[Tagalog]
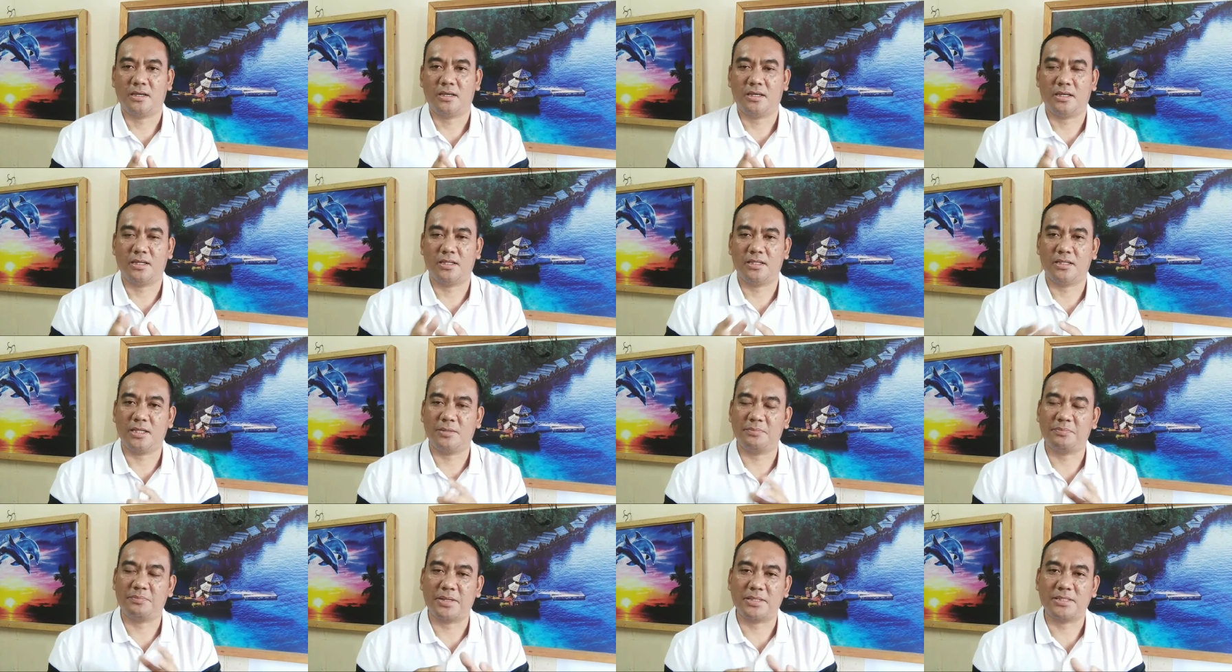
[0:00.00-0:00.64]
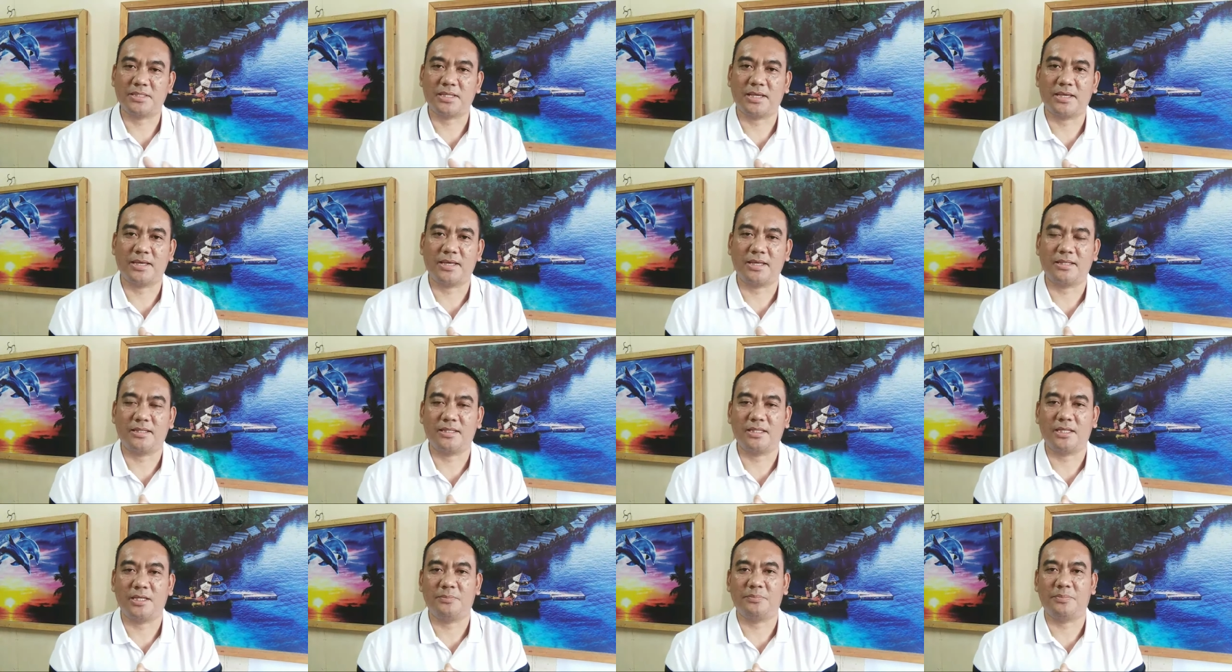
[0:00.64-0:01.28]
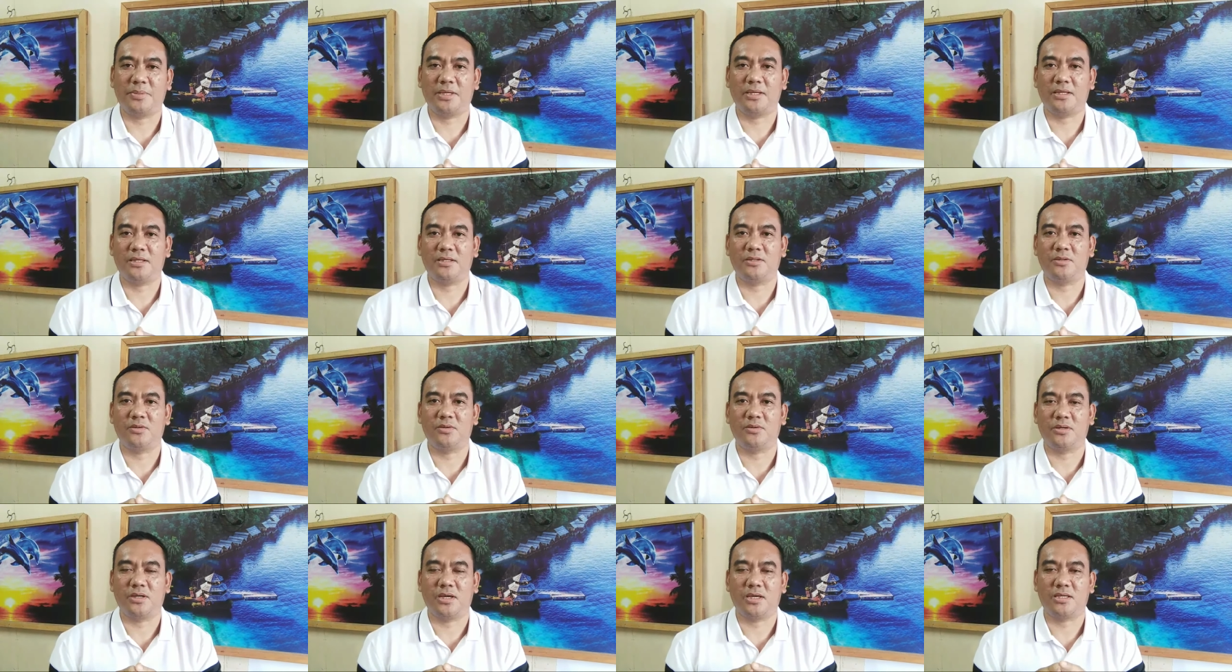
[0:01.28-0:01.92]
hindi pa scientific
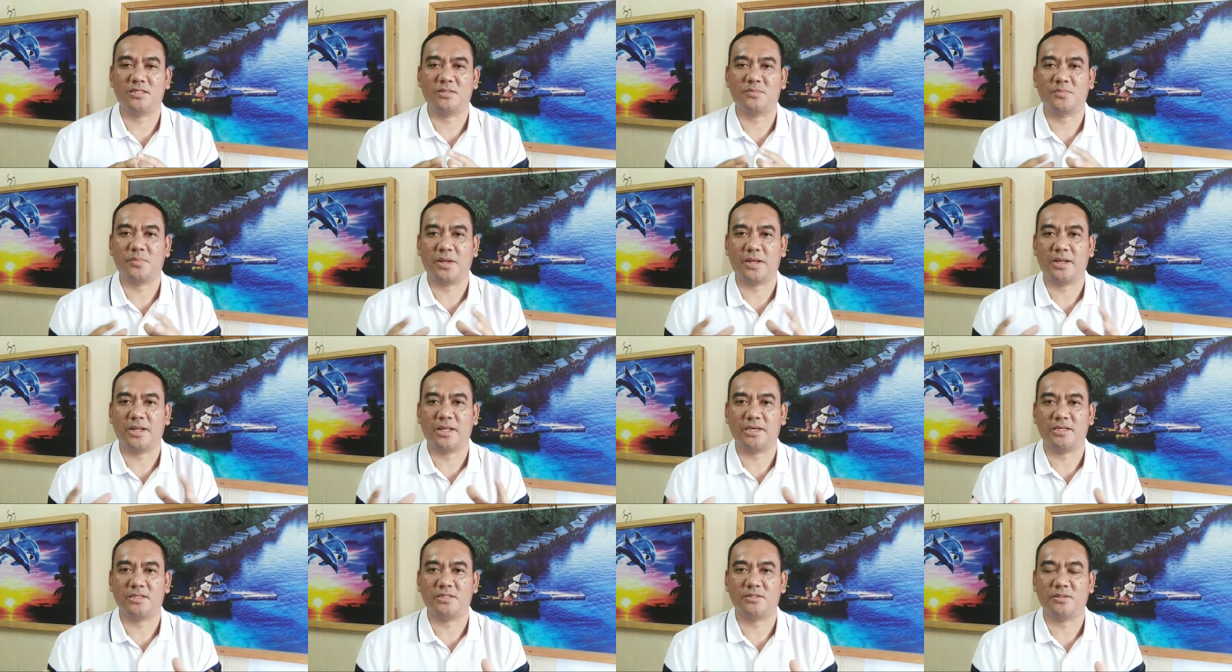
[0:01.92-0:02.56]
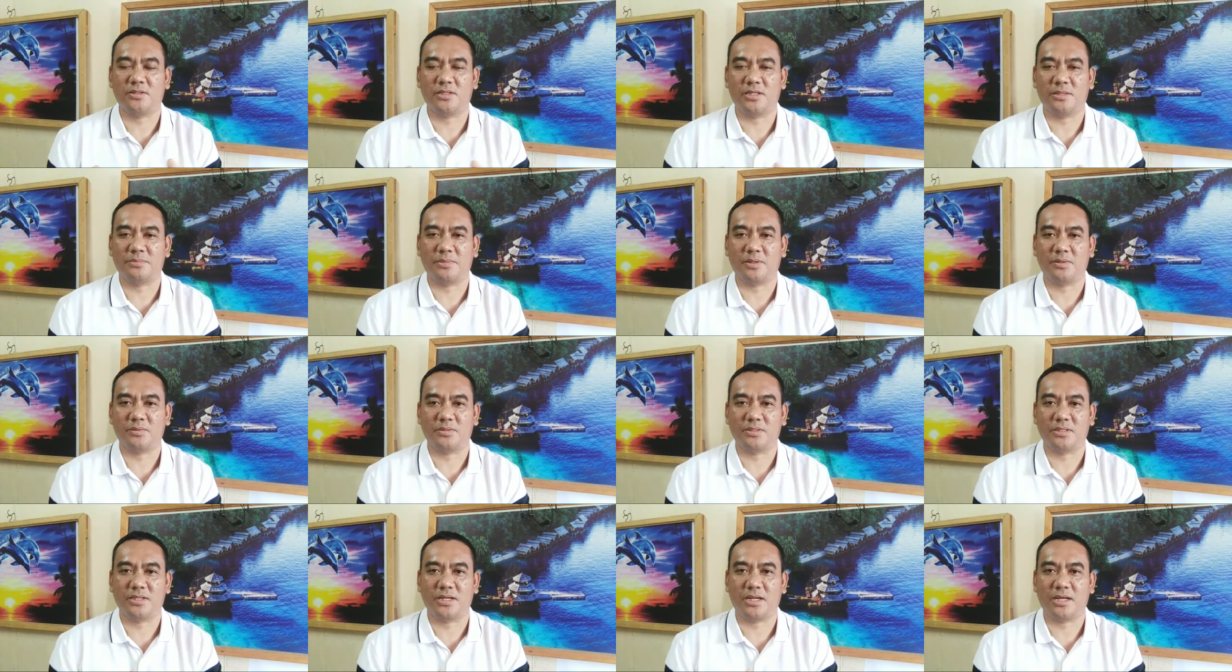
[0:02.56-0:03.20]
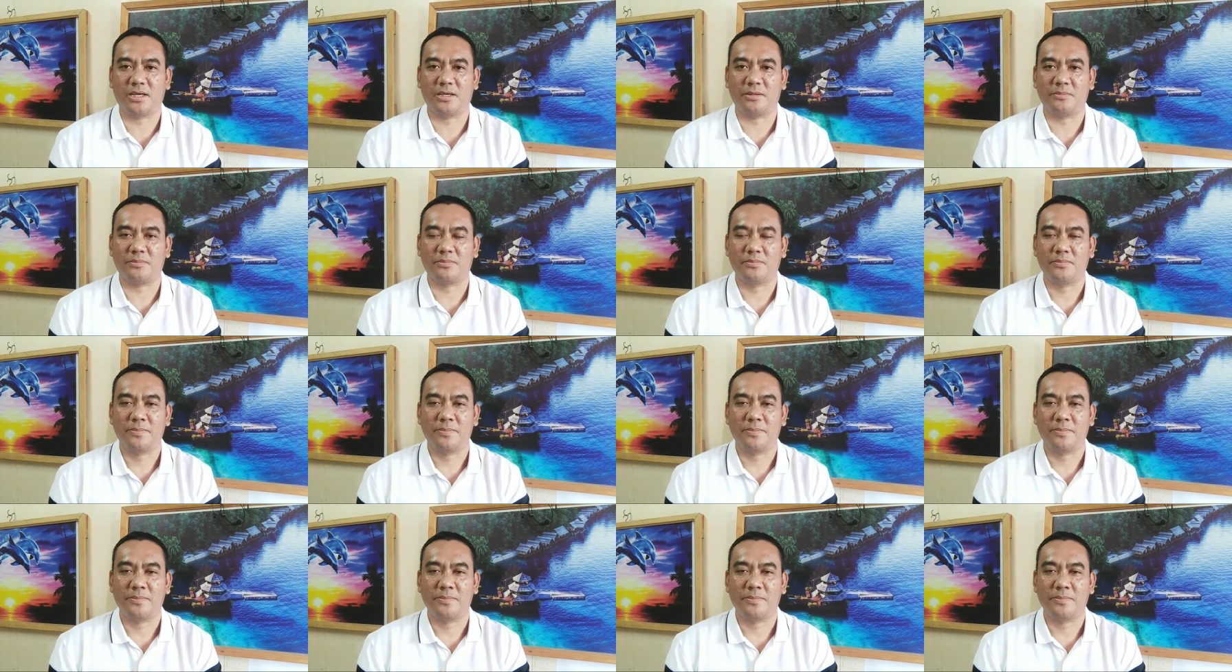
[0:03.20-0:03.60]
yung explanation about crime.